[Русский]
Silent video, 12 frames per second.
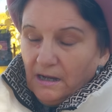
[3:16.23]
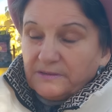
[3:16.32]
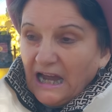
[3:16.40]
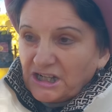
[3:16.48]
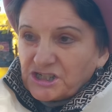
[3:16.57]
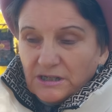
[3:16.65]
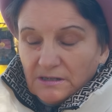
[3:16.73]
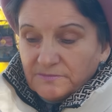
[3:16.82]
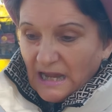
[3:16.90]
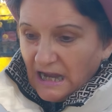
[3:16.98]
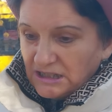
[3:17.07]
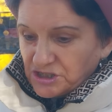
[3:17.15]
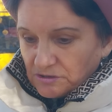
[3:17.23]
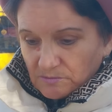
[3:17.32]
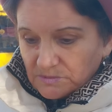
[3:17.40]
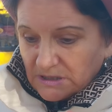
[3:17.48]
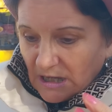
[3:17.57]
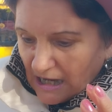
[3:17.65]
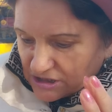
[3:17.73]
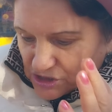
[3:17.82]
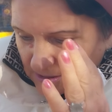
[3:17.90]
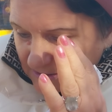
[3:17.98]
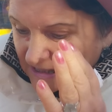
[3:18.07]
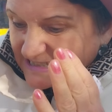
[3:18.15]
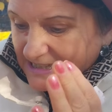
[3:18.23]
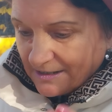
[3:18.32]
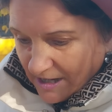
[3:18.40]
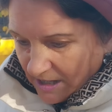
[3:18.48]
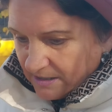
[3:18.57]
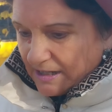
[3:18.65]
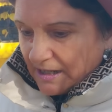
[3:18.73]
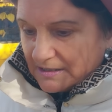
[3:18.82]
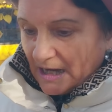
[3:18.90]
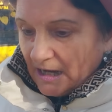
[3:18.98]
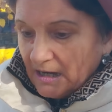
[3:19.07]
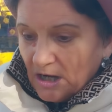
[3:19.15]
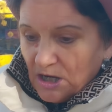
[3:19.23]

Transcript: Наш, наш, наше население, да,